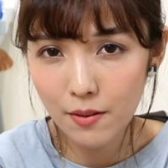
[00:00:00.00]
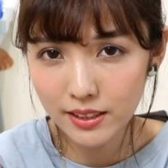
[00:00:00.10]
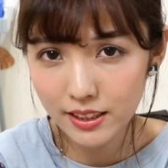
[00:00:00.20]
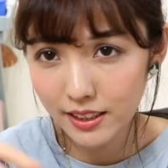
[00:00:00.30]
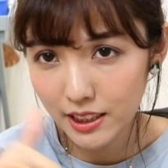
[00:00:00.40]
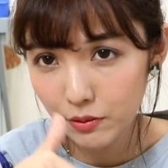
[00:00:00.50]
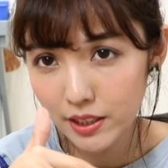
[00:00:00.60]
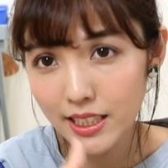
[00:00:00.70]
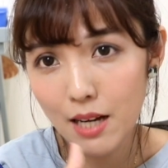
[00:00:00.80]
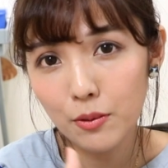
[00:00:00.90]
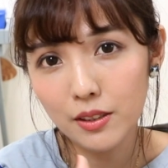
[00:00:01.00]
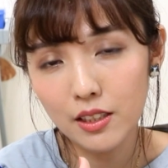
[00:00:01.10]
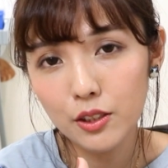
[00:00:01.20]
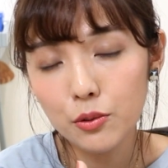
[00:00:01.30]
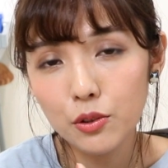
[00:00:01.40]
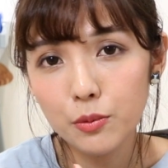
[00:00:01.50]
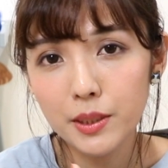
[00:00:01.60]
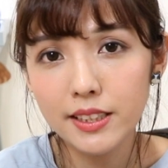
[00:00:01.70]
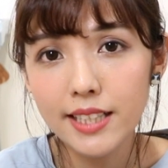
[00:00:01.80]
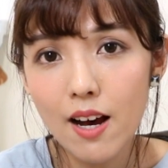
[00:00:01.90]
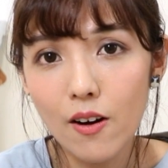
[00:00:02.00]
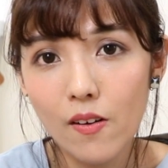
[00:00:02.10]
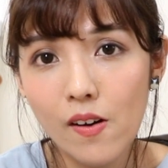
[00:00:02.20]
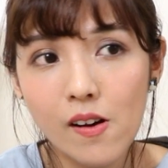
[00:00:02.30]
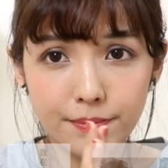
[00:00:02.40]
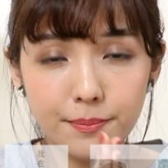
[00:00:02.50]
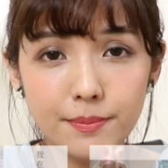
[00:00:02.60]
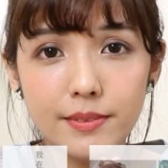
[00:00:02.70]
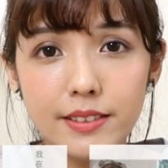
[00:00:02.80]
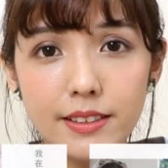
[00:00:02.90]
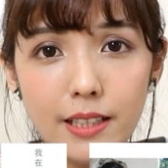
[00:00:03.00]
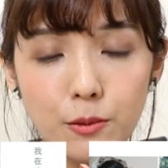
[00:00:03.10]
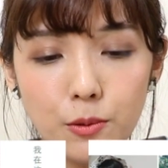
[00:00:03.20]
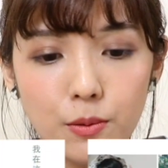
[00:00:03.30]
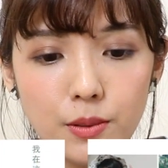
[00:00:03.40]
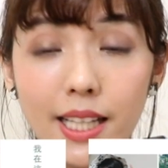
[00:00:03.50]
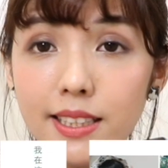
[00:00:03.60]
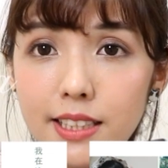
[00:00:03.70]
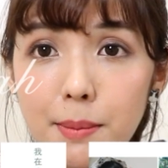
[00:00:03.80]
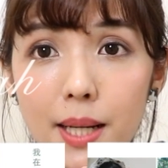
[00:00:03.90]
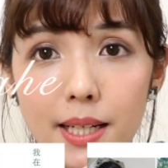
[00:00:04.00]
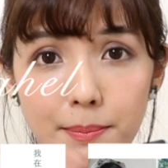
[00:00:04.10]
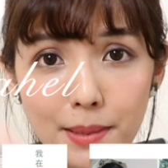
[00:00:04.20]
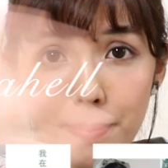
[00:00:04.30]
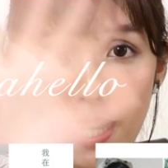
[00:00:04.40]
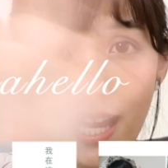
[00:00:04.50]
忘记订阅一下我的优 e 频道。那就下次见吧，拜。